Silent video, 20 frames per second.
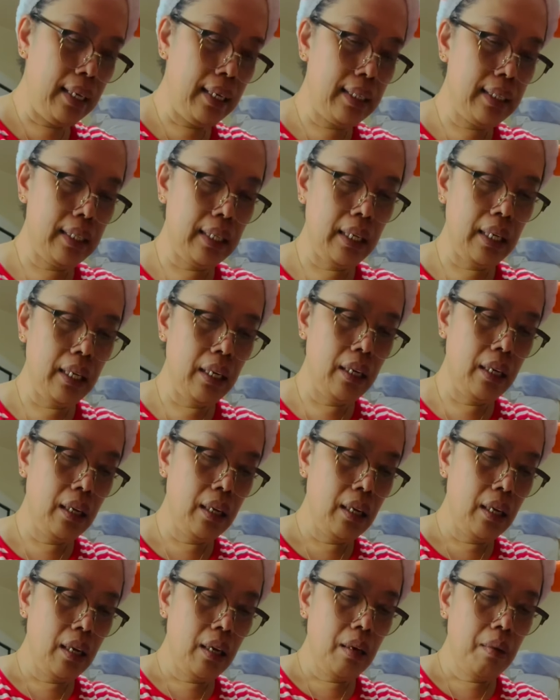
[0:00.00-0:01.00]
kasi
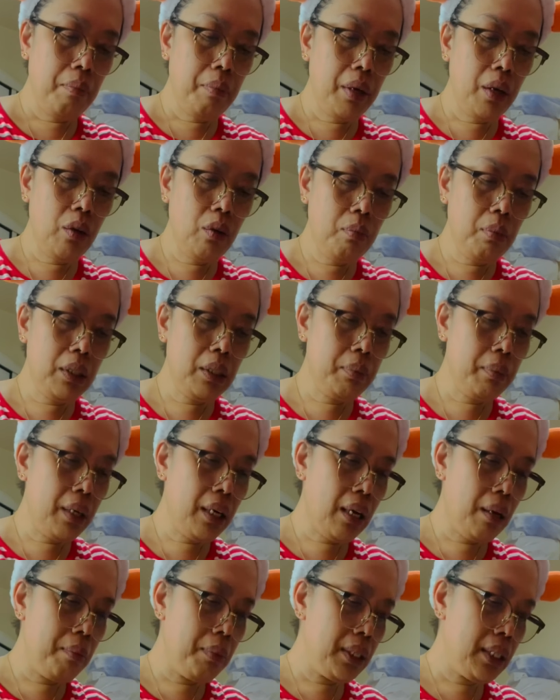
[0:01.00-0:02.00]
mayroong mas
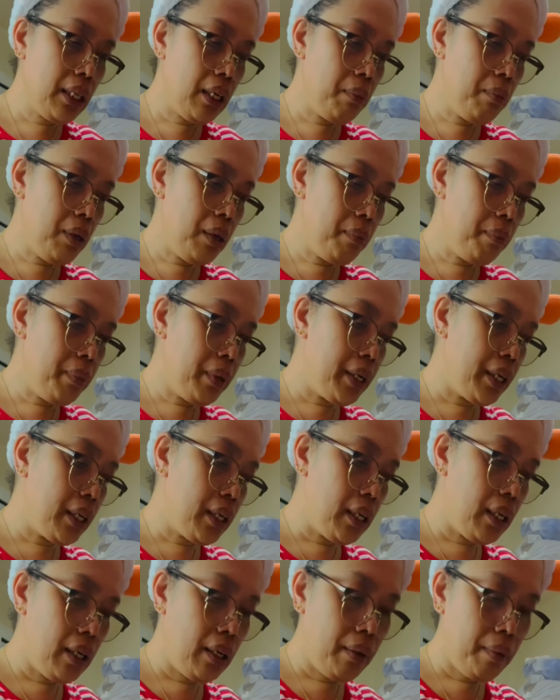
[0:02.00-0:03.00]
marami sa ibang part
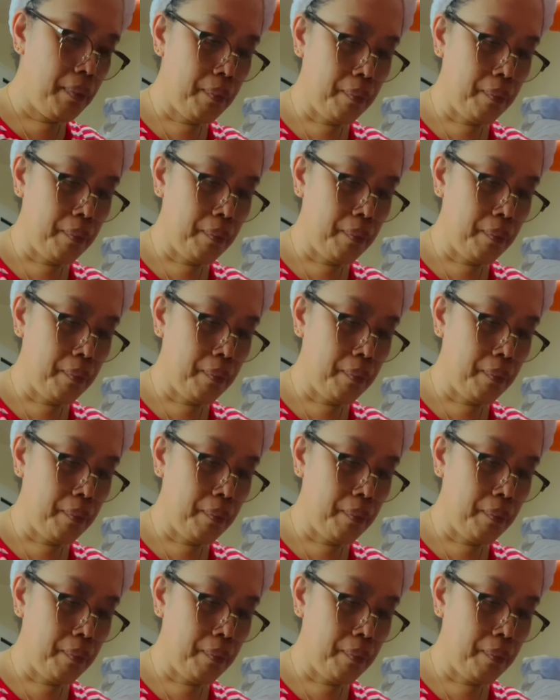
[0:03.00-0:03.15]
eh.